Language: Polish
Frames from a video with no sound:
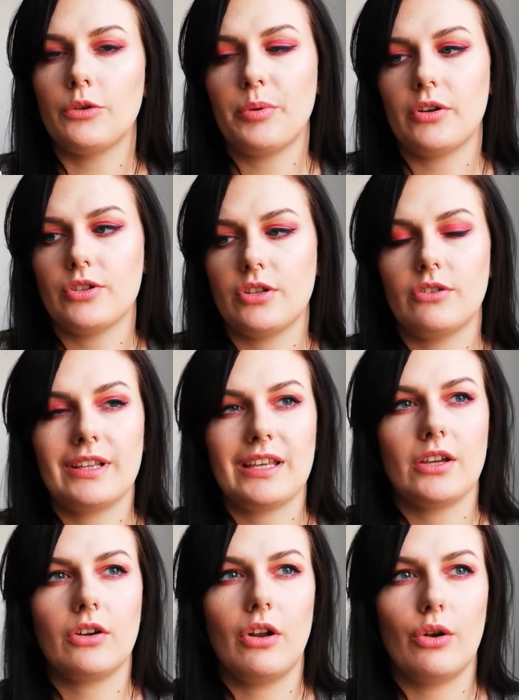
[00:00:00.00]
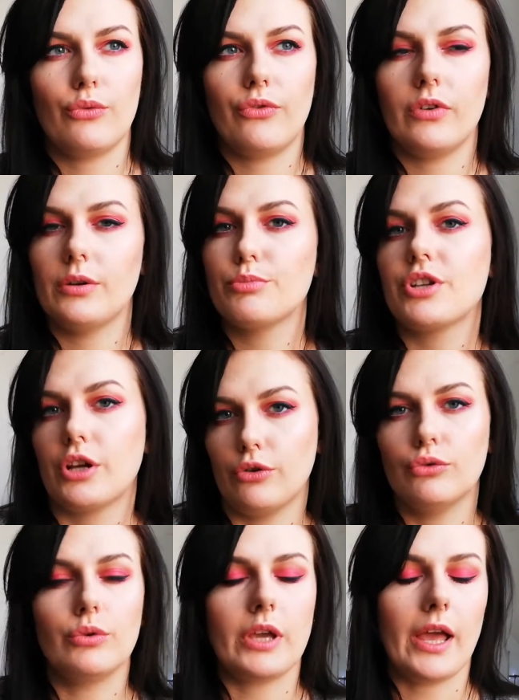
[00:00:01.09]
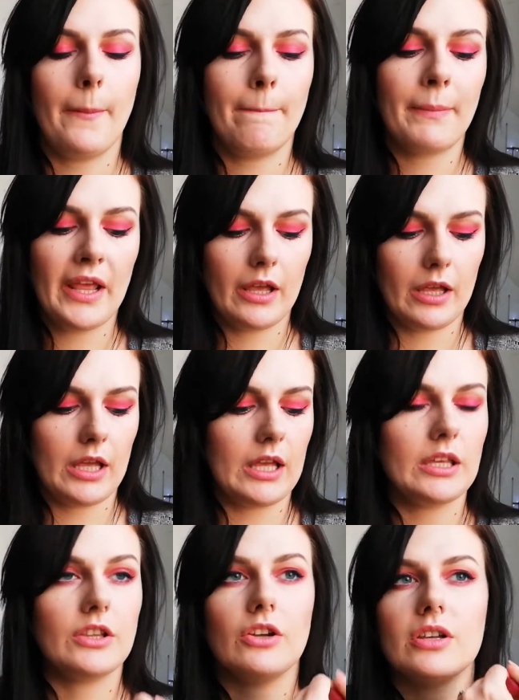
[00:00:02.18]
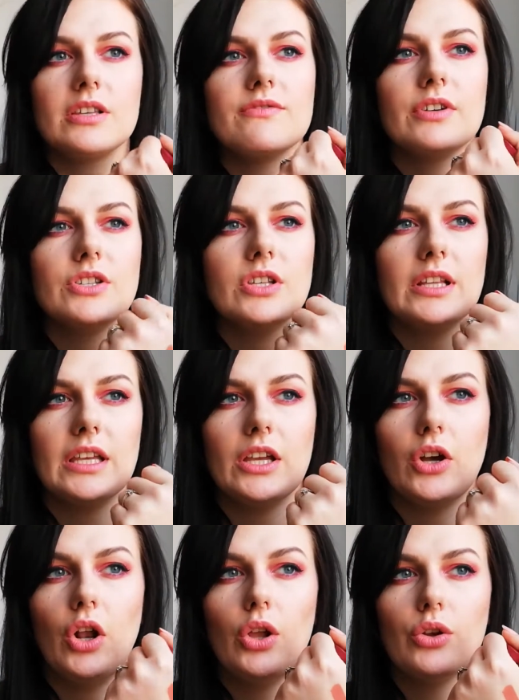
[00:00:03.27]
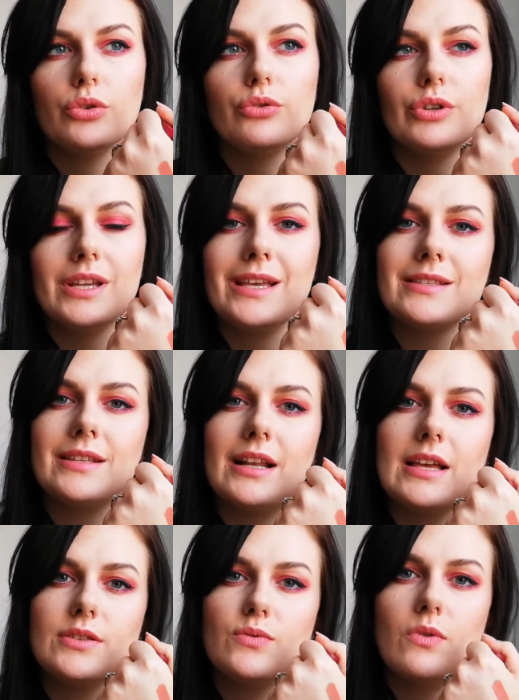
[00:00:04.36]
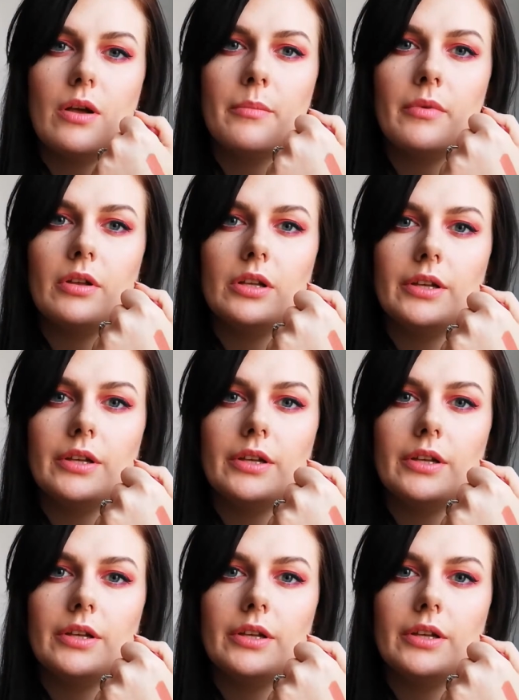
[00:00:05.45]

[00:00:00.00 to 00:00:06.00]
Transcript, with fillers: dopiero się do takich kolorów e, przekonuję. E, I to jest właśnie taki kolor, który ja znalazłam,